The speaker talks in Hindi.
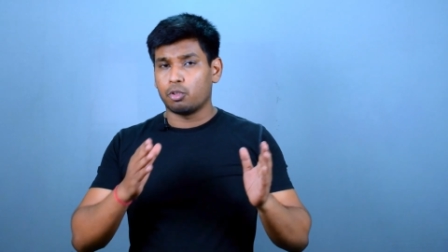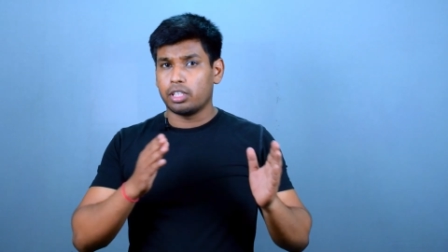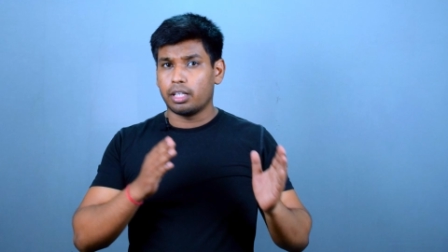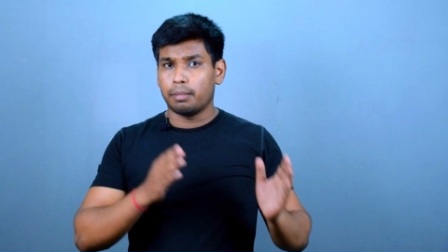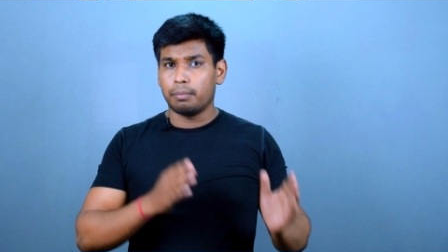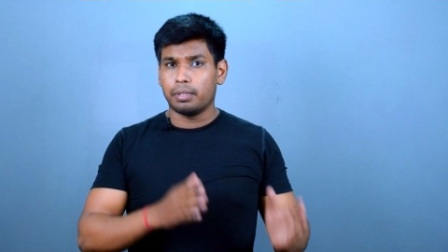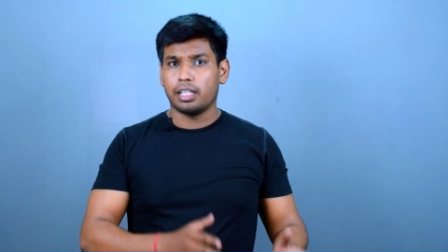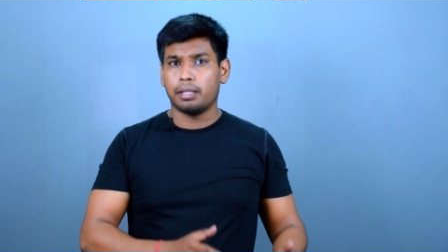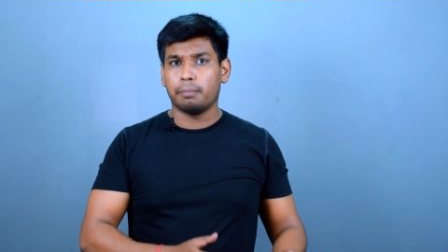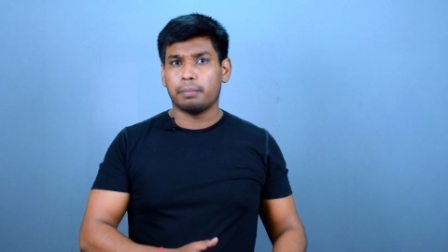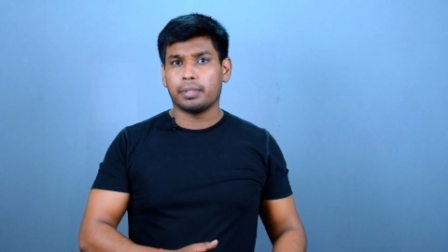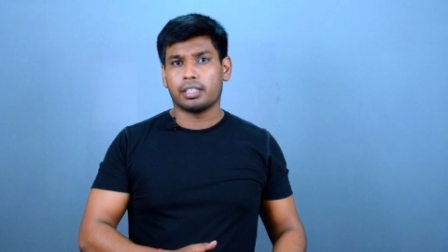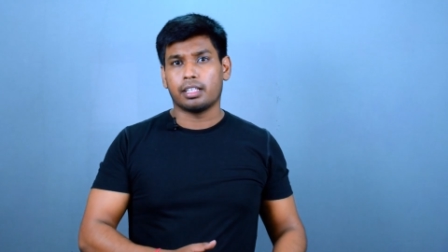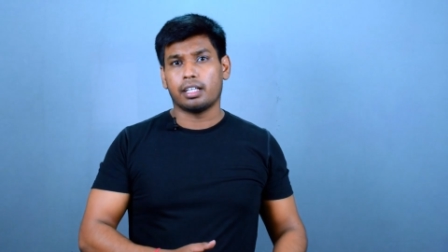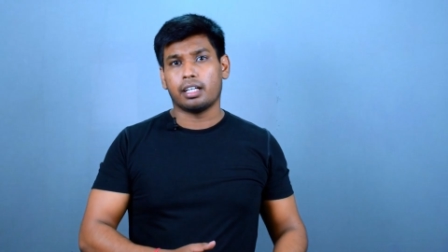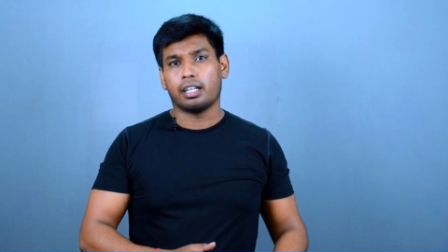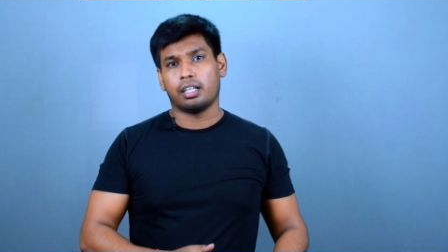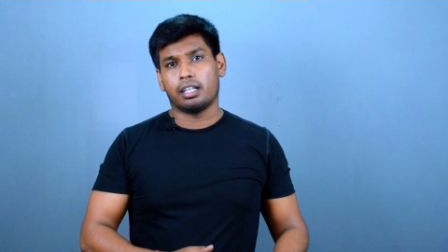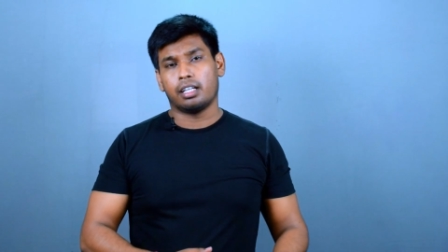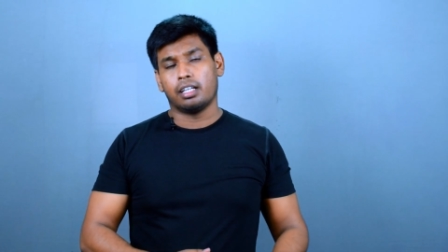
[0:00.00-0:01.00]
ये भी नहीं पता
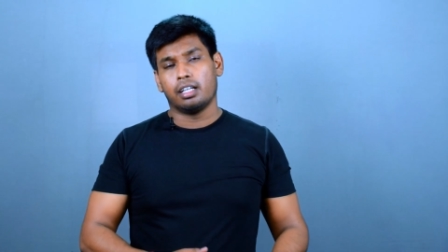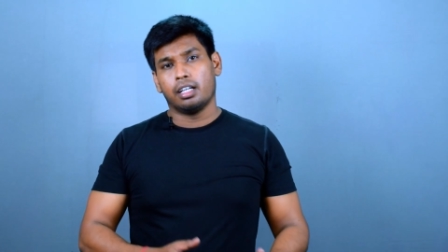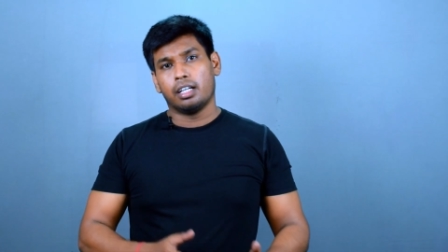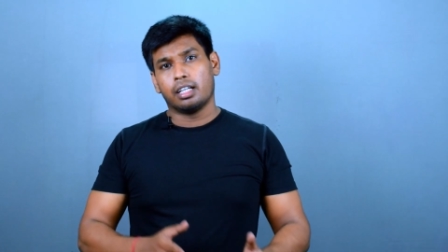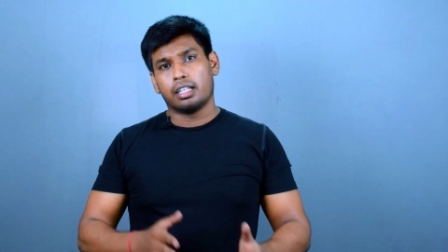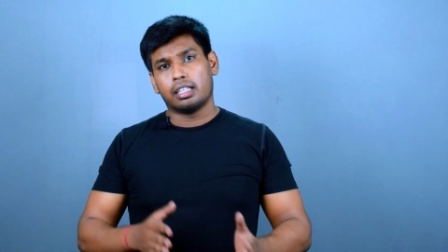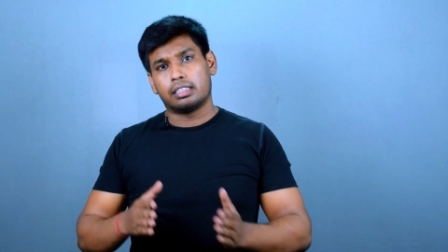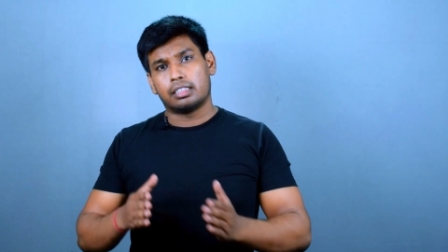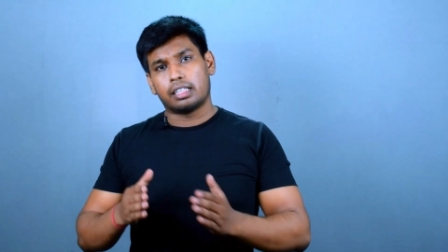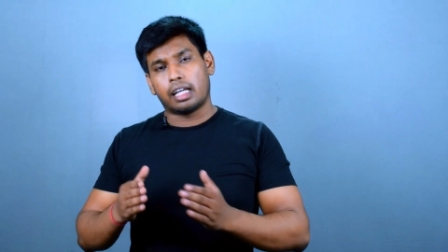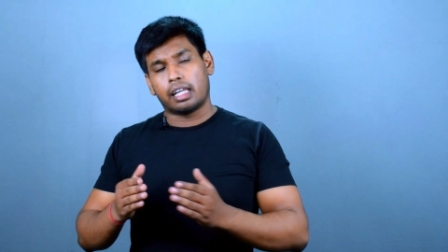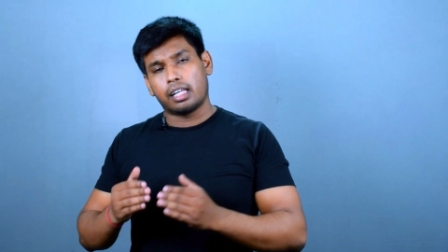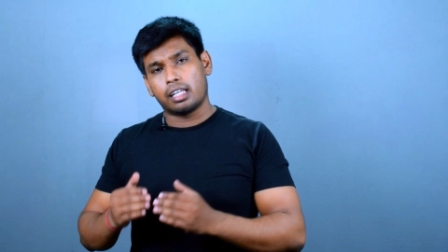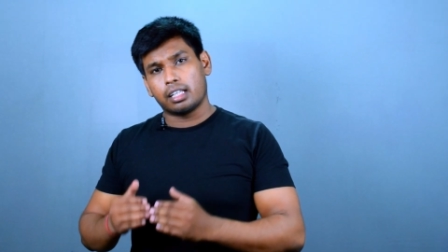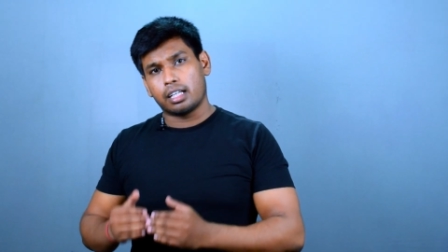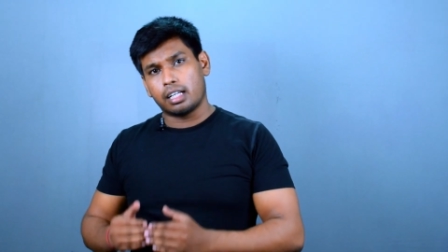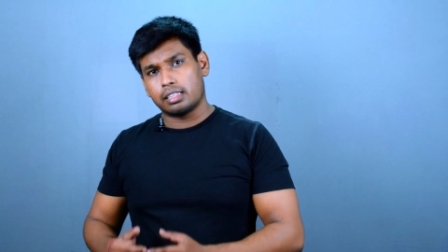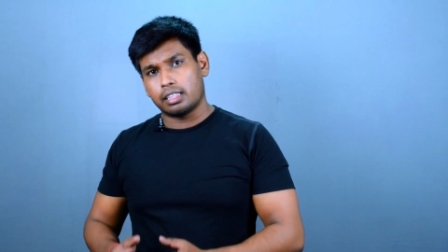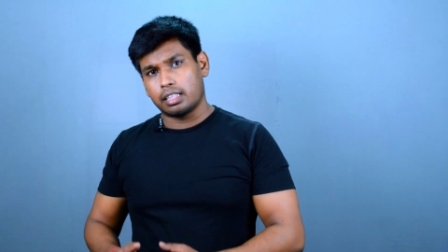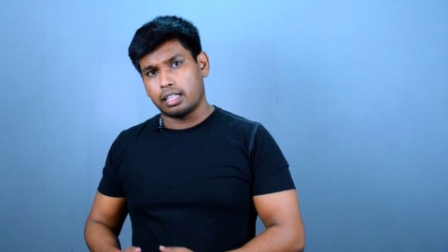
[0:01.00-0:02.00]
है कि चैनल
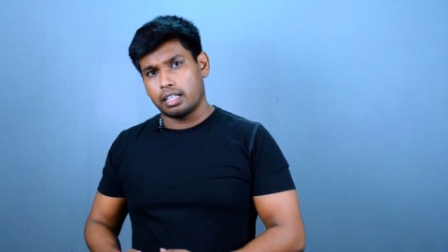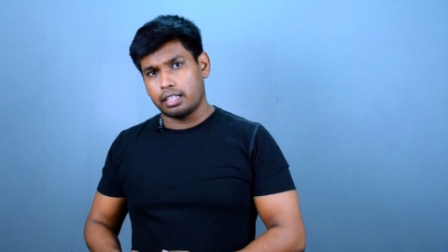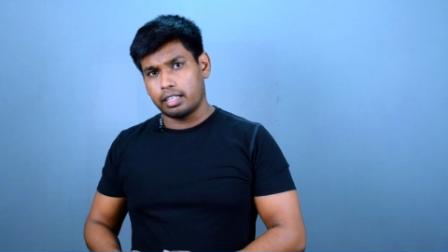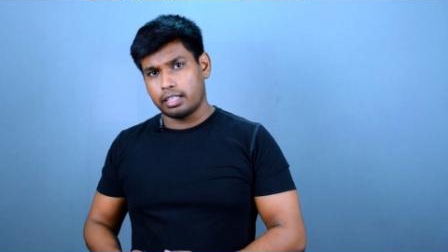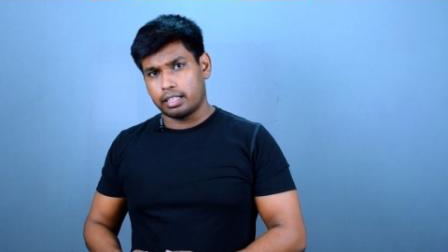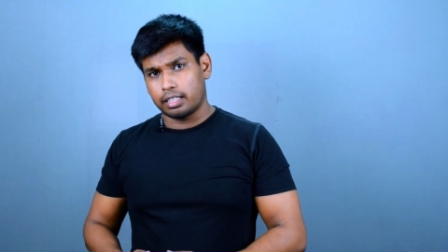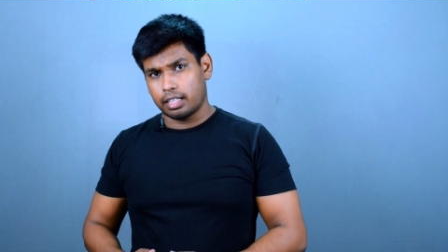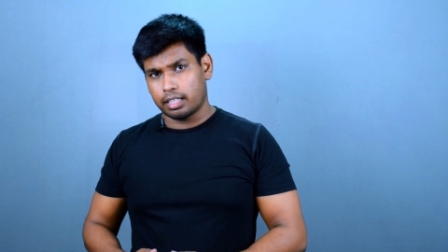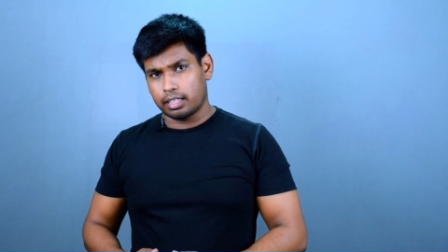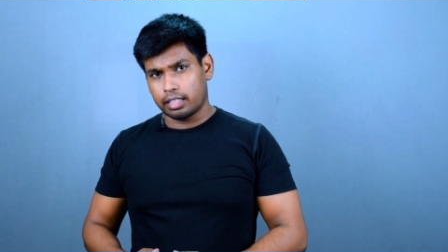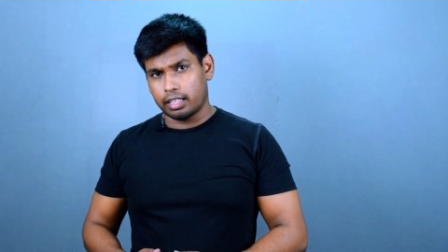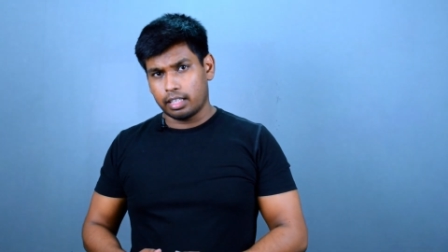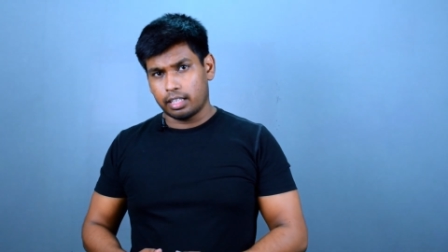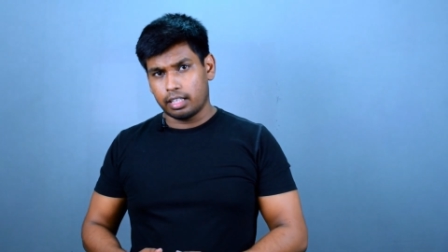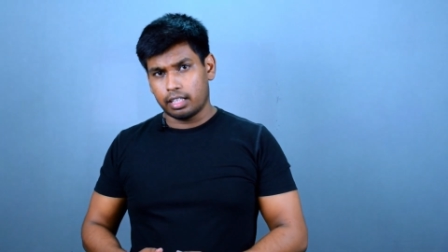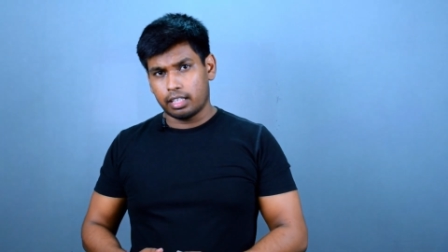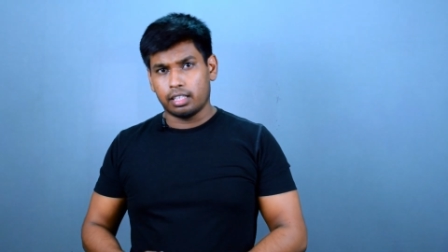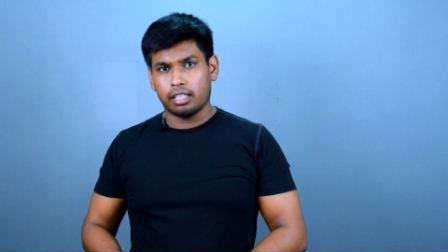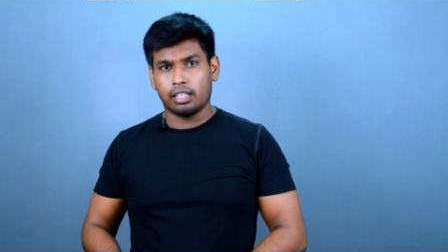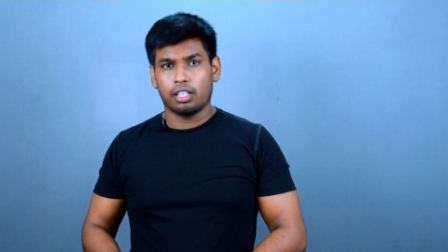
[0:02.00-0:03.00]
कैसे क्रिएट करते
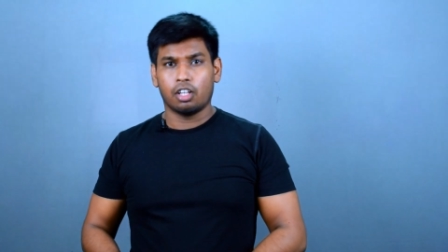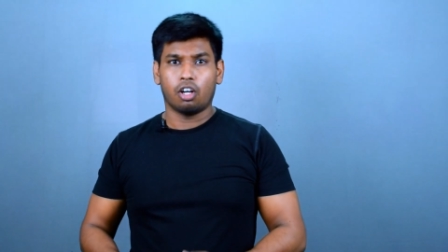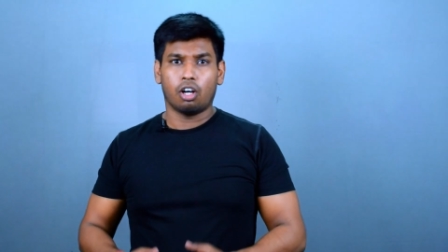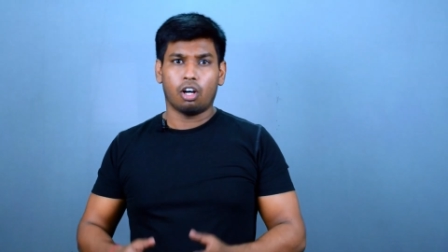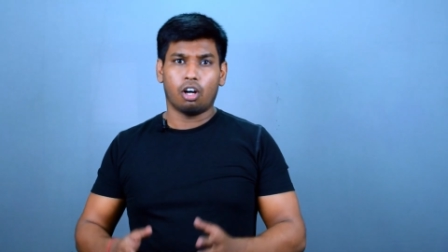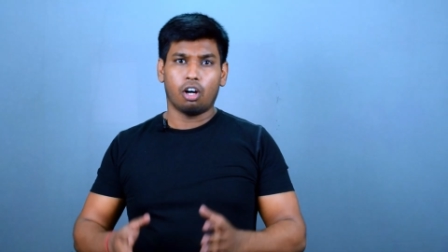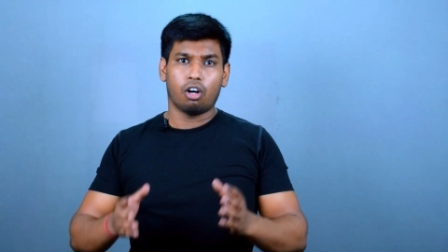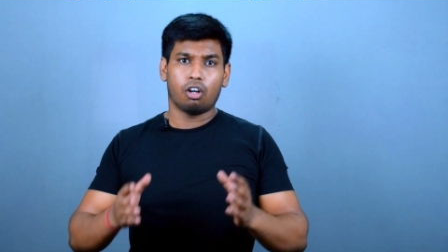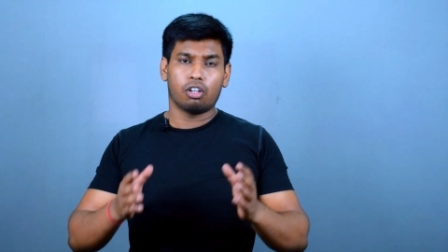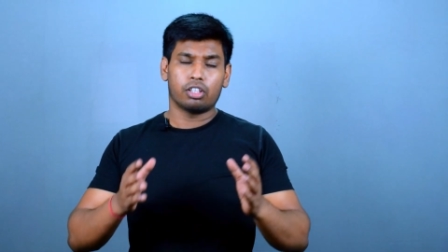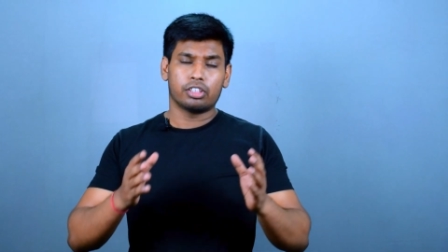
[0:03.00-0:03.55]
हैं और